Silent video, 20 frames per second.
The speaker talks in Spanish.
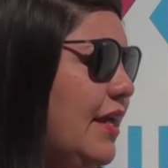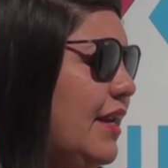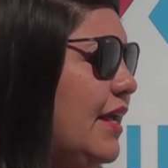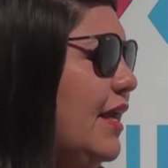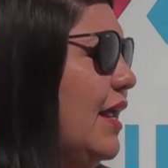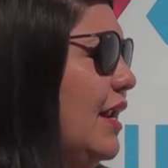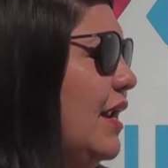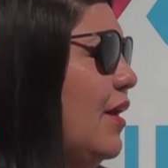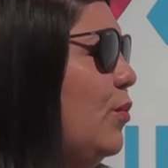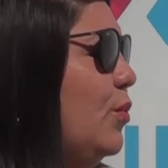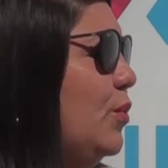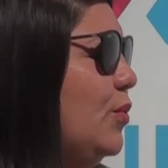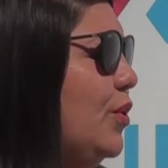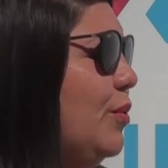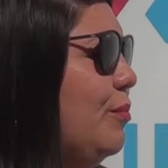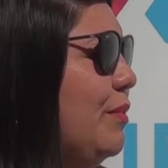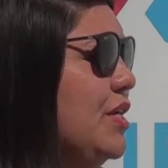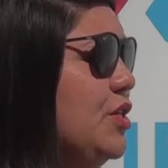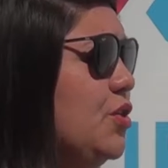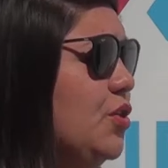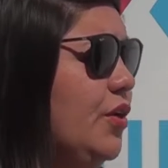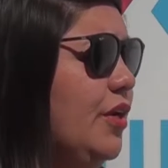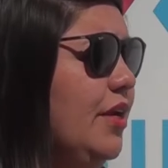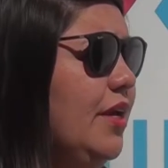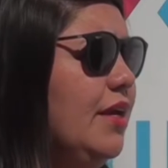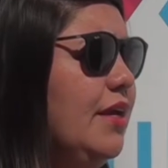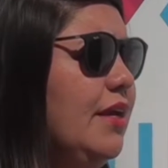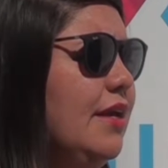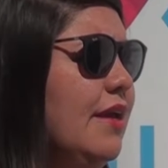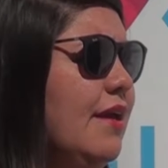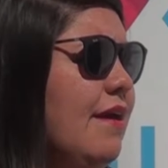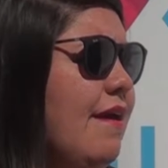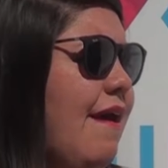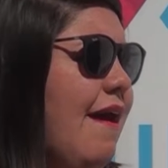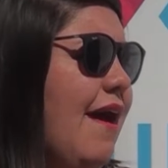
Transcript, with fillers: quería el adulto mayor y